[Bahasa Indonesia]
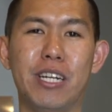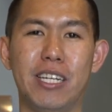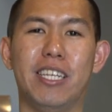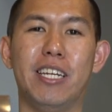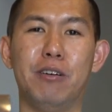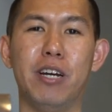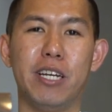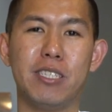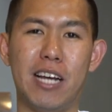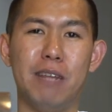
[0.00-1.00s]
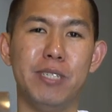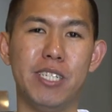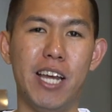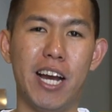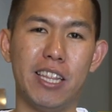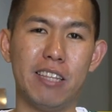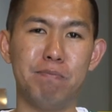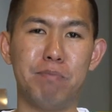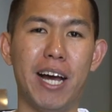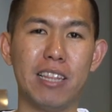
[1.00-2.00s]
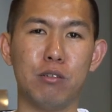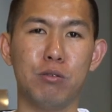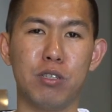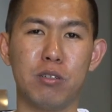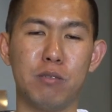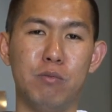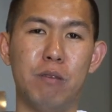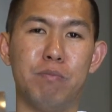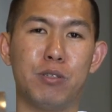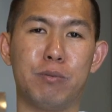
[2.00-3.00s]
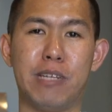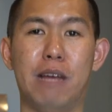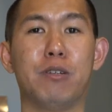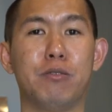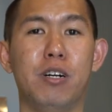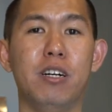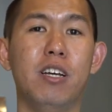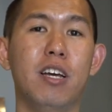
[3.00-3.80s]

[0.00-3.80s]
nih Jadi gue ingin sekali menyediakan tempat untuk semua subscribers gue